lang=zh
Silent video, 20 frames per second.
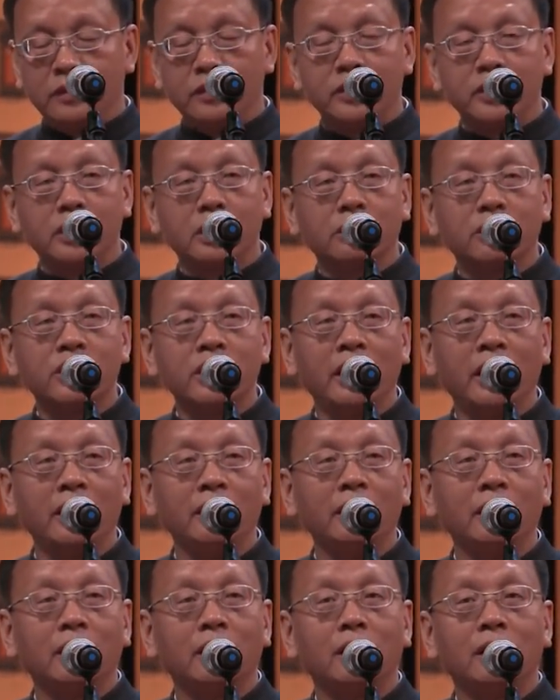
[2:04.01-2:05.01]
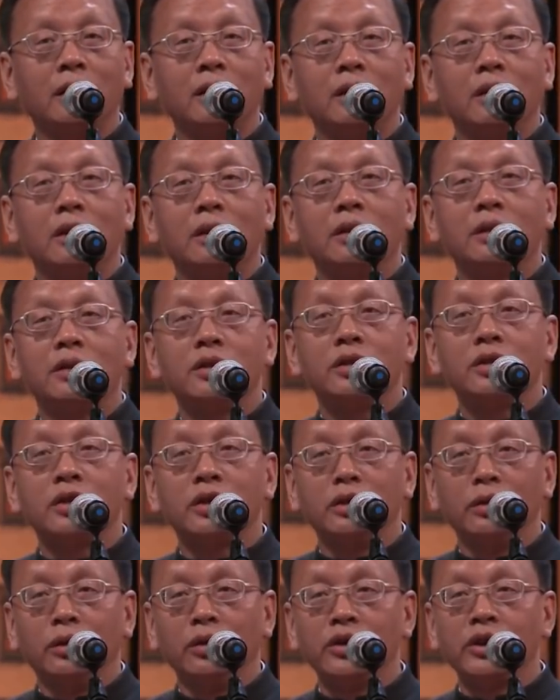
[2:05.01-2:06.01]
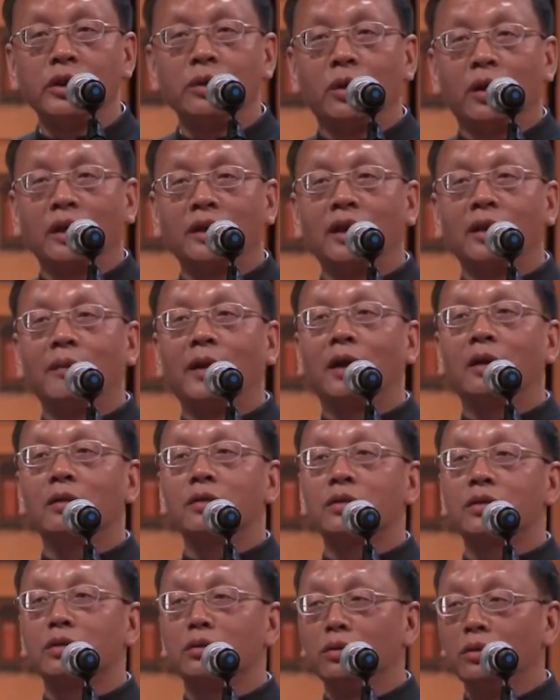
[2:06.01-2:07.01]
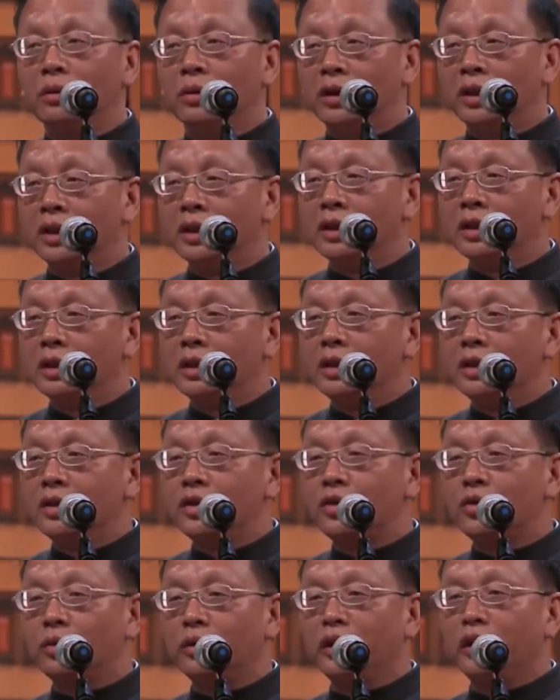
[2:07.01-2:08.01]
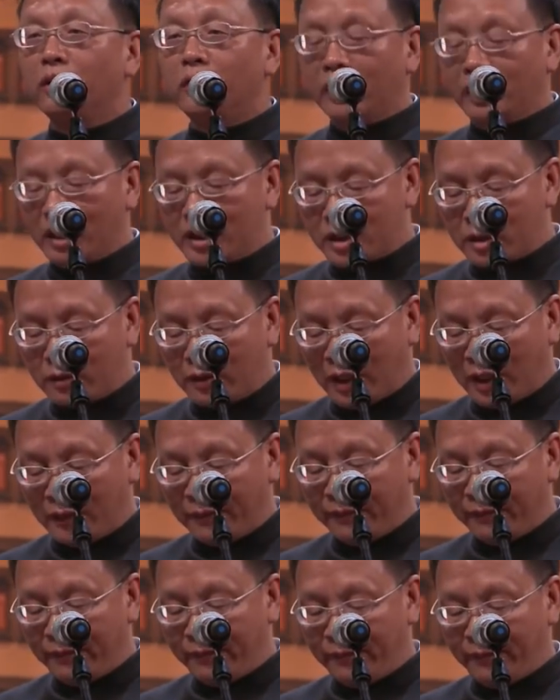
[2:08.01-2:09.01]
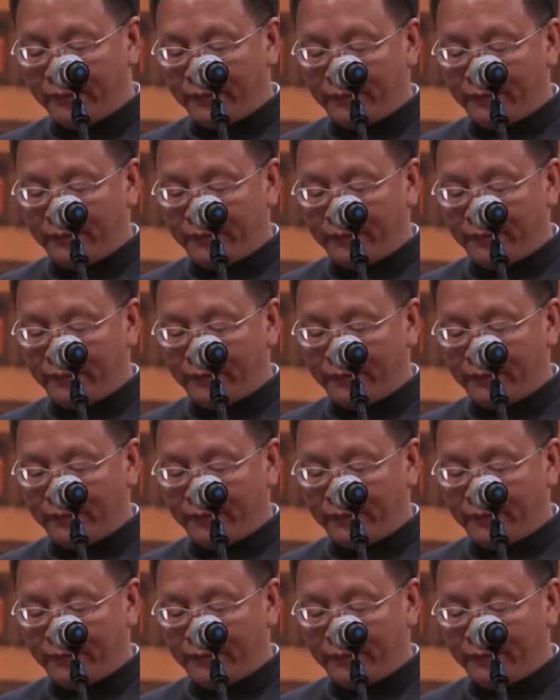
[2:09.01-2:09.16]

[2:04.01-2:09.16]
首先，请允许我代表中国驻英国大使馆。